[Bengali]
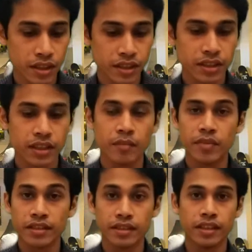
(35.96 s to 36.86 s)
এসেছি
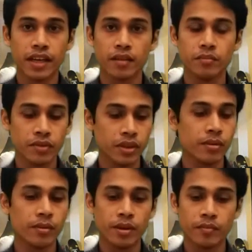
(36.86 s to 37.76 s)
আমরা আজকে দেখাবো
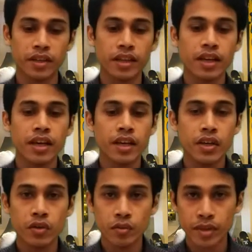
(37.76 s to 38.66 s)
কিভাবে আমরা
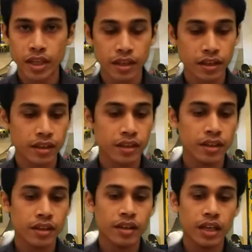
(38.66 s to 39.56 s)
ইউটিউব থেকে
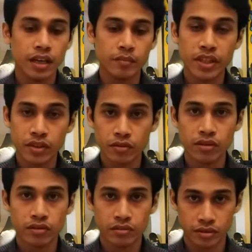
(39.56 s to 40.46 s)

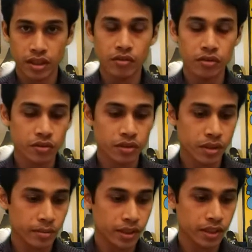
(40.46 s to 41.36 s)
ভিডিওগুলো ডাউনলোড
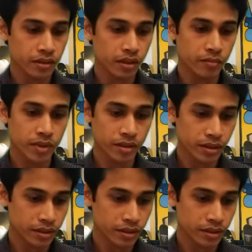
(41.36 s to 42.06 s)
করতে পারি তো আমরা